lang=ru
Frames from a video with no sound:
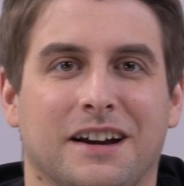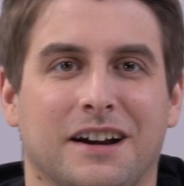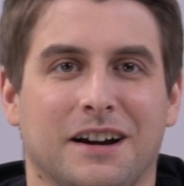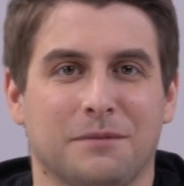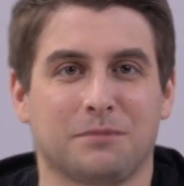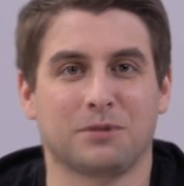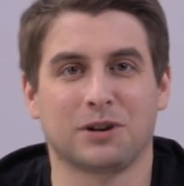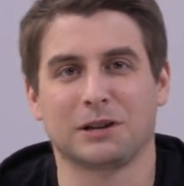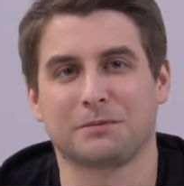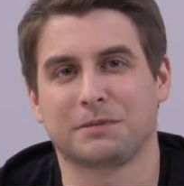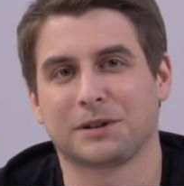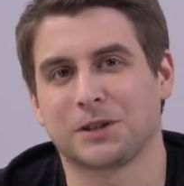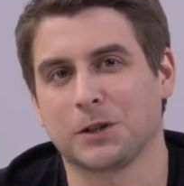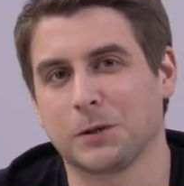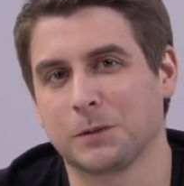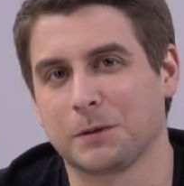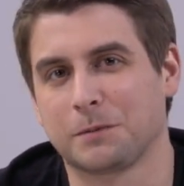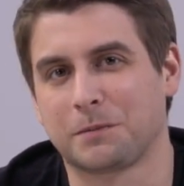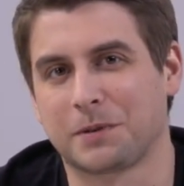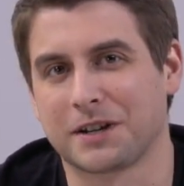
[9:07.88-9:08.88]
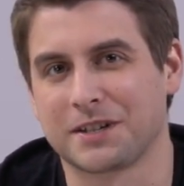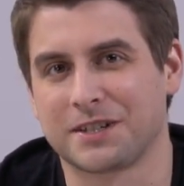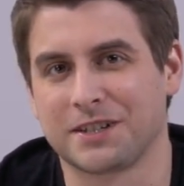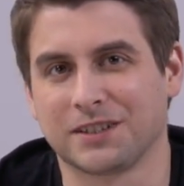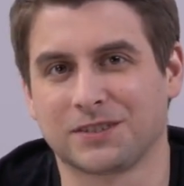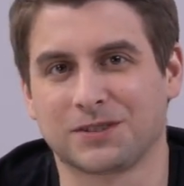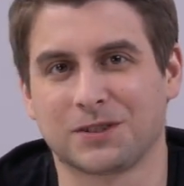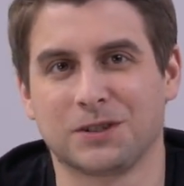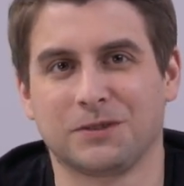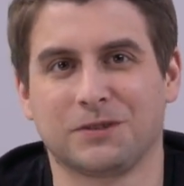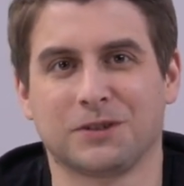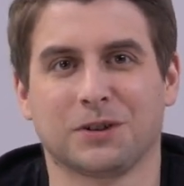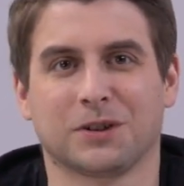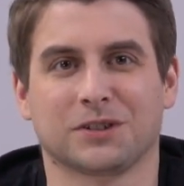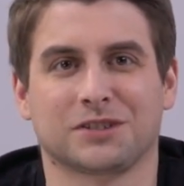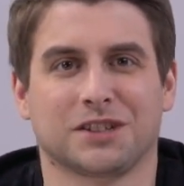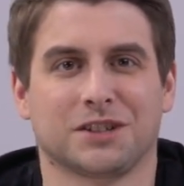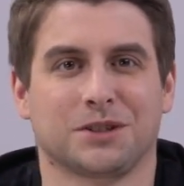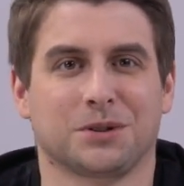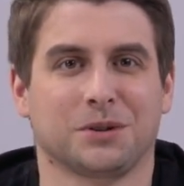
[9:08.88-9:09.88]
А более подробно про
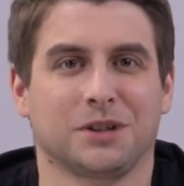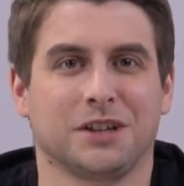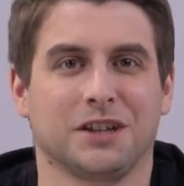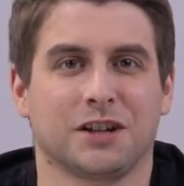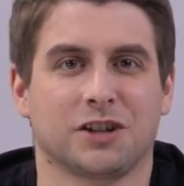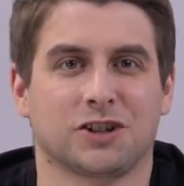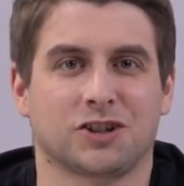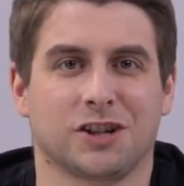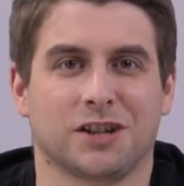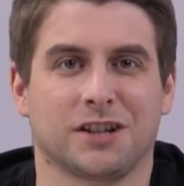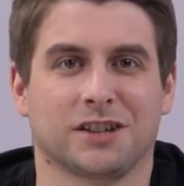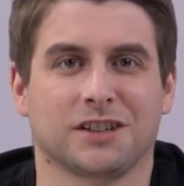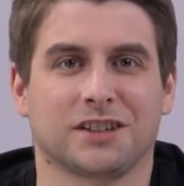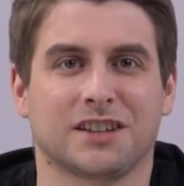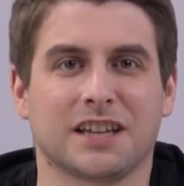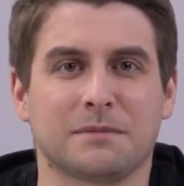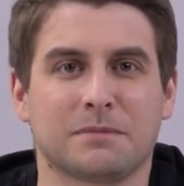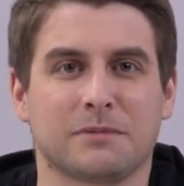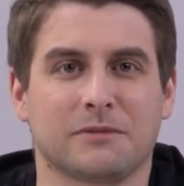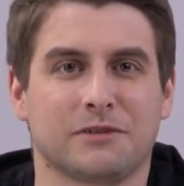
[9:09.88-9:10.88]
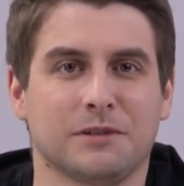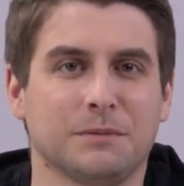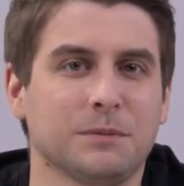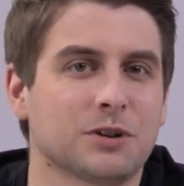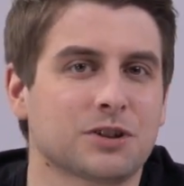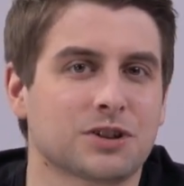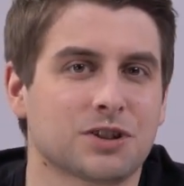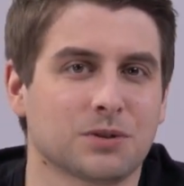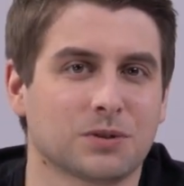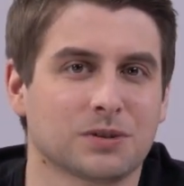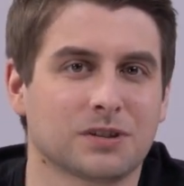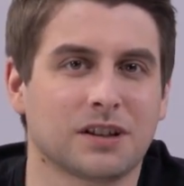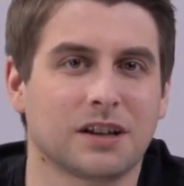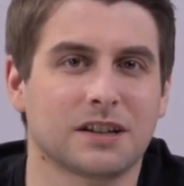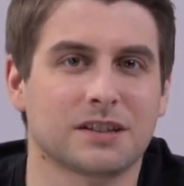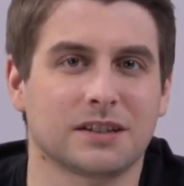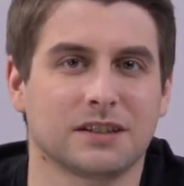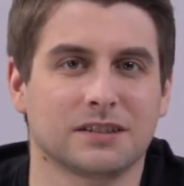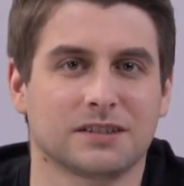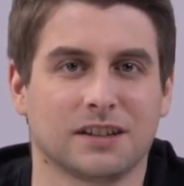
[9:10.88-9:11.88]
C190 и другие решения NetApp вы можете
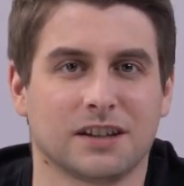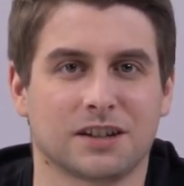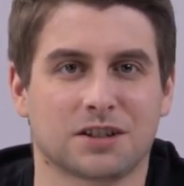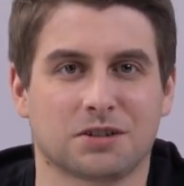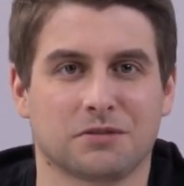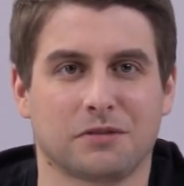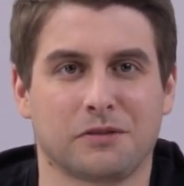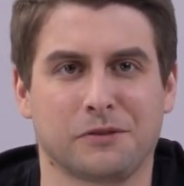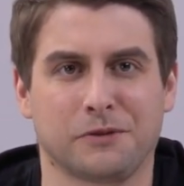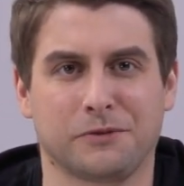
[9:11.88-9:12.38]
узнать из нашего